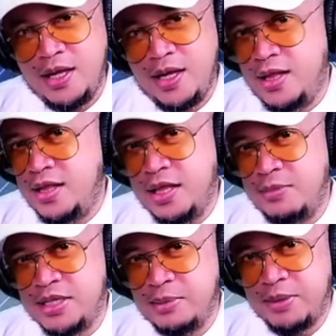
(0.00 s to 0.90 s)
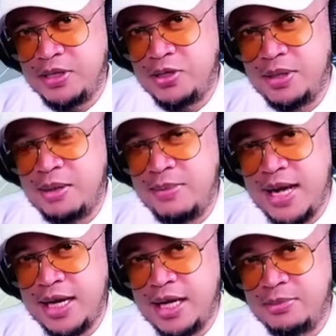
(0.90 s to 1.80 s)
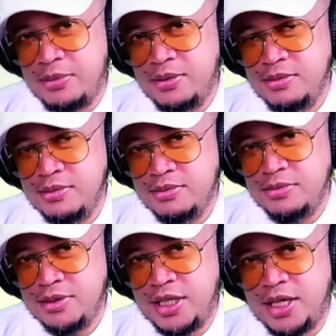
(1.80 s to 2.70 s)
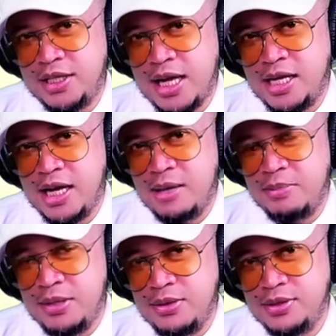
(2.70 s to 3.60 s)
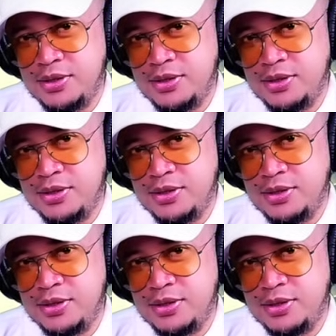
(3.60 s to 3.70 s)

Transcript: Hindi na ba sapat yung mga vlogger mo? Secretary Abalos?